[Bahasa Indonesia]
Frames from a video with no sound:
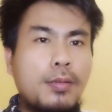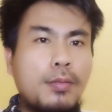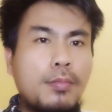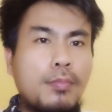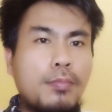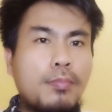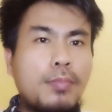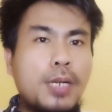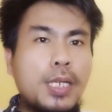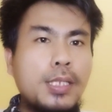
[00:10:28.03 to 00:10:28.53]

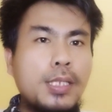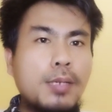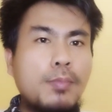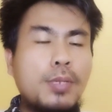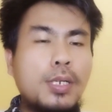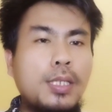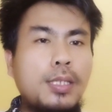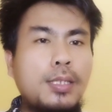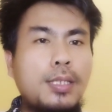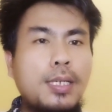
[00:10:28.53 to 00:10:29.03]
Banyak
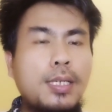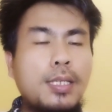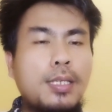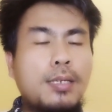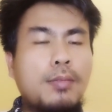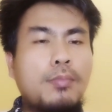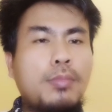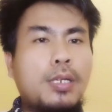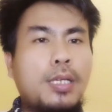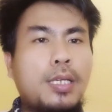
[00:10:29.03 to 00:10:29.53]
berita
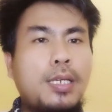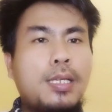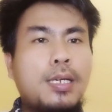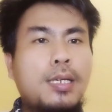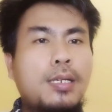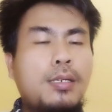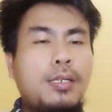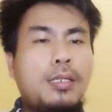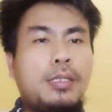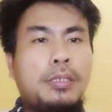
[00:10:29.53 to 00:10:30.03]
yang
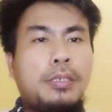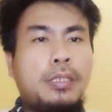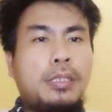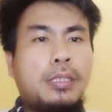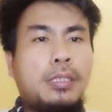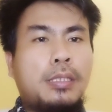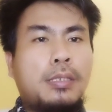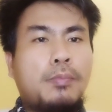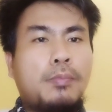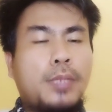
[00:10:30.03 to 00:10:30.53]
beredar
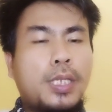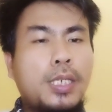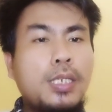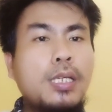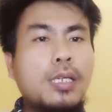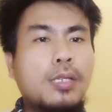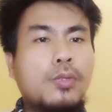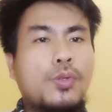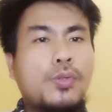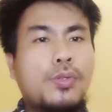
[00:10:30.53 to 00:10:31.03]
di
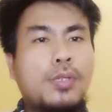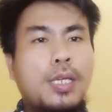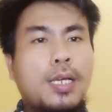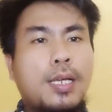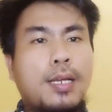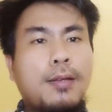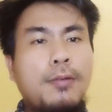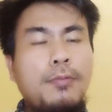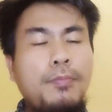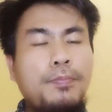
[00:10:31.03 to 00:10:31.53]
media
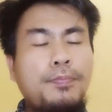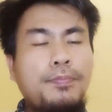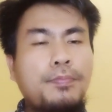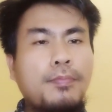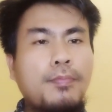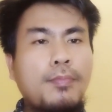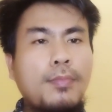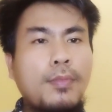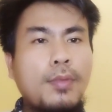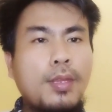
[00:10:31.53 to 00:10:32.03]
sosial
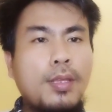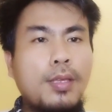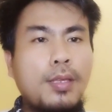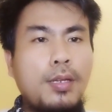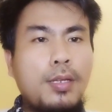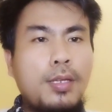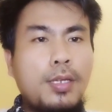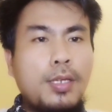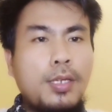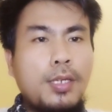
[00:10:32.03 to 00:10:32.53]

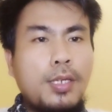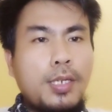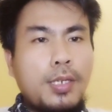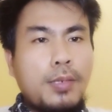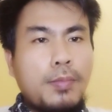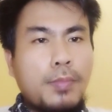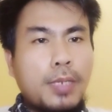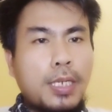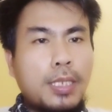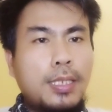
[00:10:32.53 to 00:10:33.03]

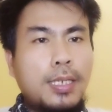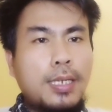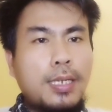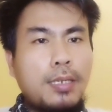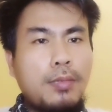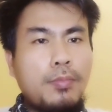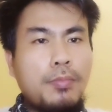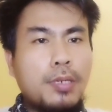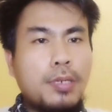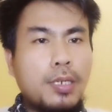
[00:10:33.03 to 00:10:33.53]

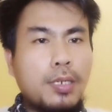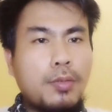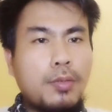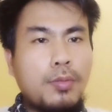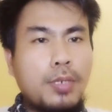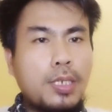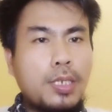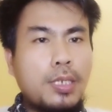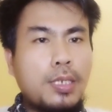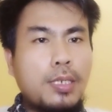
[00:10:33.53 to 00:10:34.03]
mengatakan
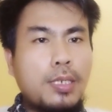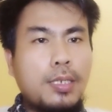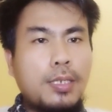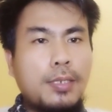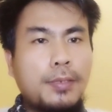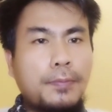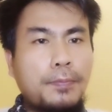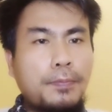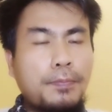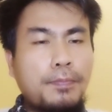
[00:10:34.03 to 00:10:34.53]
bahwa
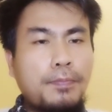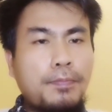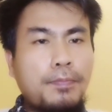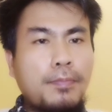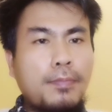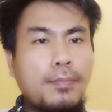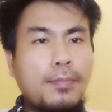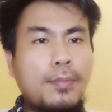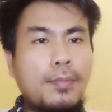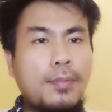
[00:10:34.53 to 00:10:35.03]

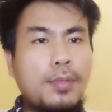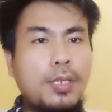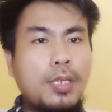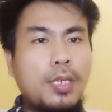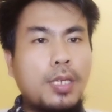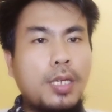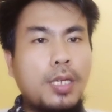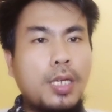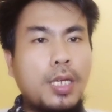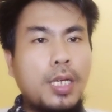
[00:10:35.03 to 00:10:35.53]

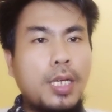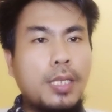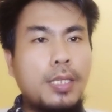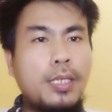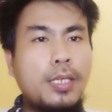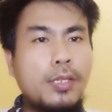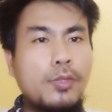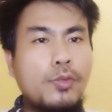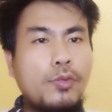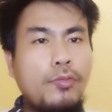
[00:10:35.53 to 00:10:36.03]

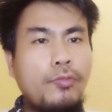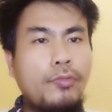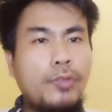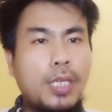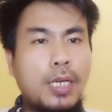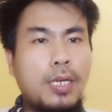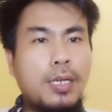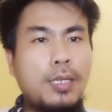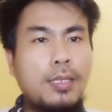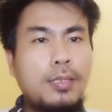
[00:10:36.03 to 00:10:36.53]
Hagia
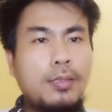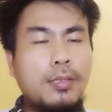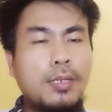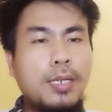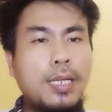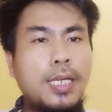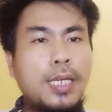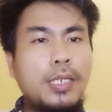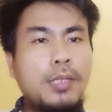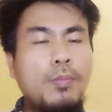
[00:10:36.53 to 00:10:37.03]
Sophia
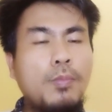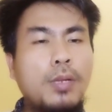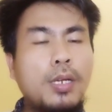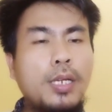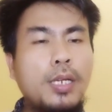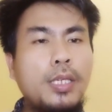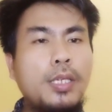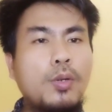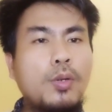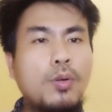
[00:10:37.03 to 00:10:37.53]
telah
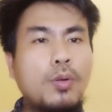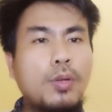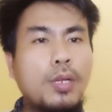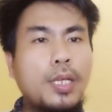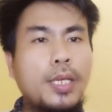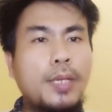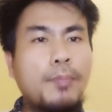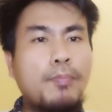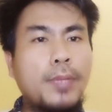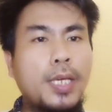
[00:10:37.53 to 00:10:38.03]
dibeli oleh
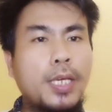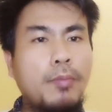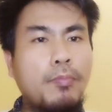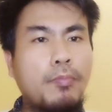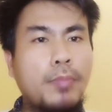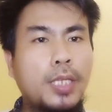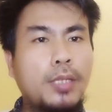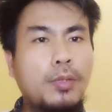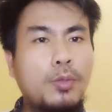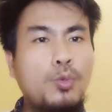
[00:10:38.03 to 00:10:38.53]

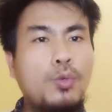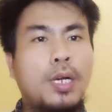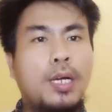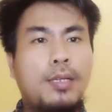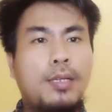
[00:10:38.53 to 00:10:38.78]
Mehmet II.